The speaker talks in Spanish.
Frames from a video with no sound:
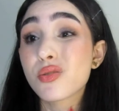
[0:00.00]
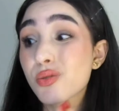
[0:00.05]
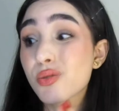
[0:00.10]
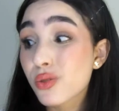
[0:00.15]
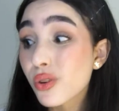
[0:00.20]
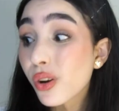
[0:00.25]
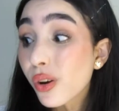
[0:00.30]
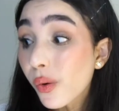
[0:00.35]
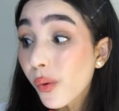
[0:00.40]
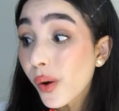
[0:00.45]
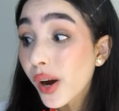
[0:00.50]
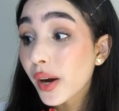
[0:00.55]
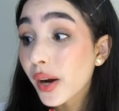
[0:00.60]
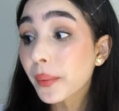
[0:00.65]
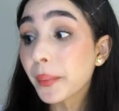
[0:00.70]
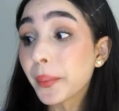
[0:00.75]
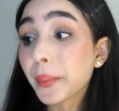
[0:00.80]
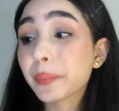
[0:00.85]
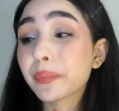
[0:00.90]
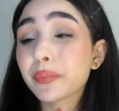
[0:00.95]
Yo lo
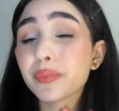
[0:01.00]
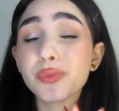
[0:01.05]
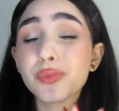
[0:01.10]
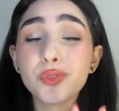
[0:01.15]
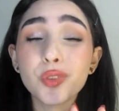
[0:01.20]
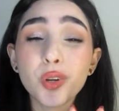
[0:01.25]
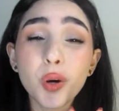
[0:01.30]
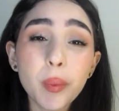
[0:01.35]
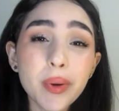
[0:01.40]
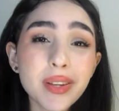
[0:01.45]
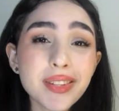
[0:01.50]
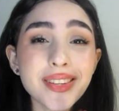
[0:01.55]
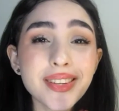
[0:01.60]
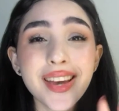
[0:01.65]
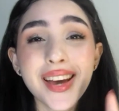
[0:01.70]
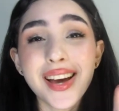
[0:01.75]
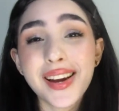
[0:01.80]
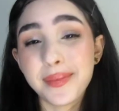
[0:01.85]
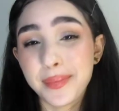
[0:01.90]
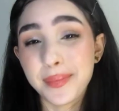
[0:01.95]
hago dos veces al